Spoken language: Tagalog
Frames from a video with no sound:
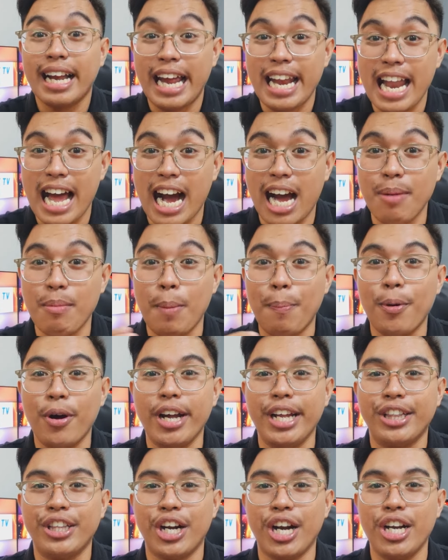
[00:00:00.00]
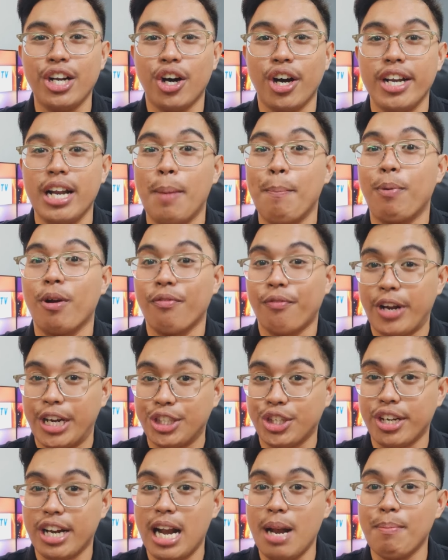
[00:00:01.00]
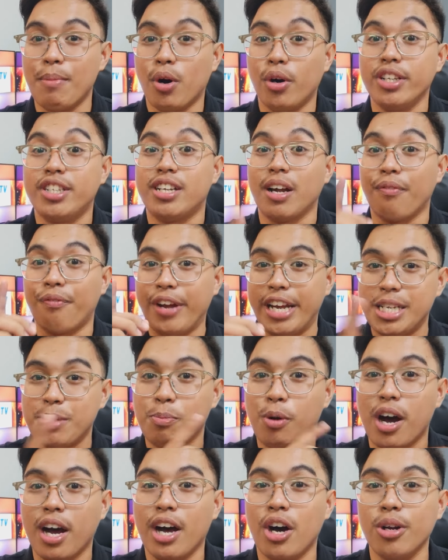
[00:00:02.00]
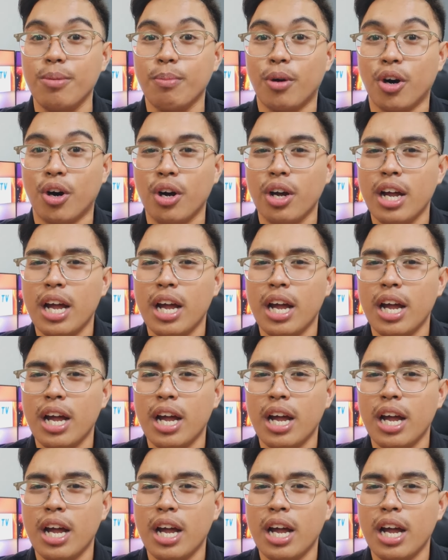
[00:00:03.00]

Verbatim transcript: Kailangan mo pong i-turn on ang professional mode sa Facebook account mo